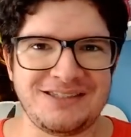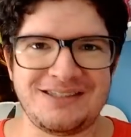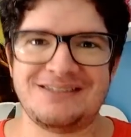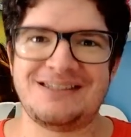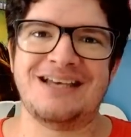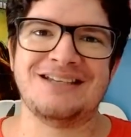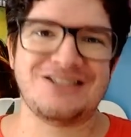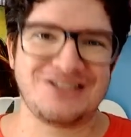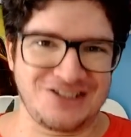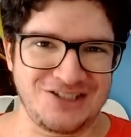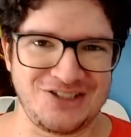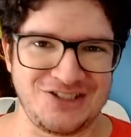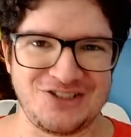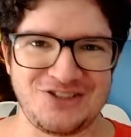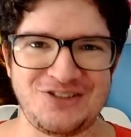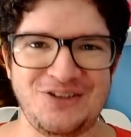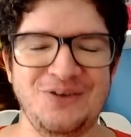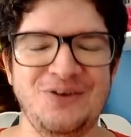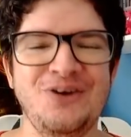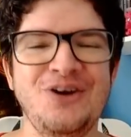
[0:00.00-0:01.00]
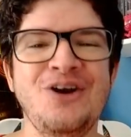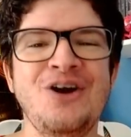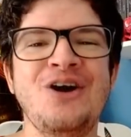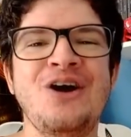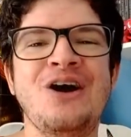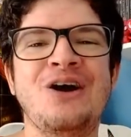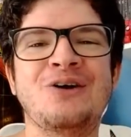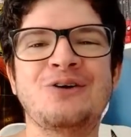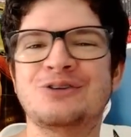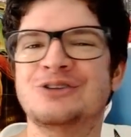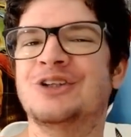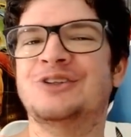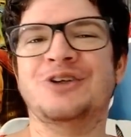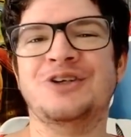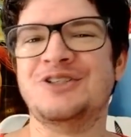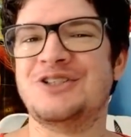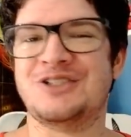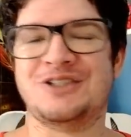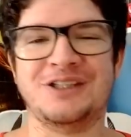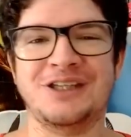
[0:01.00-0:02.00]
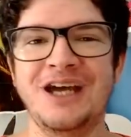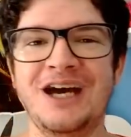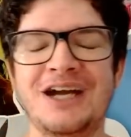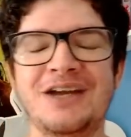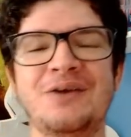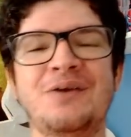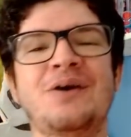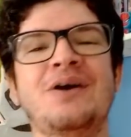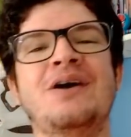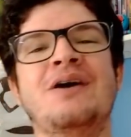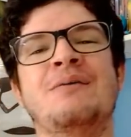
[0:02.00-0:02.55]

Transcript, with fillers: que vocês assistam o Doutor Estranho,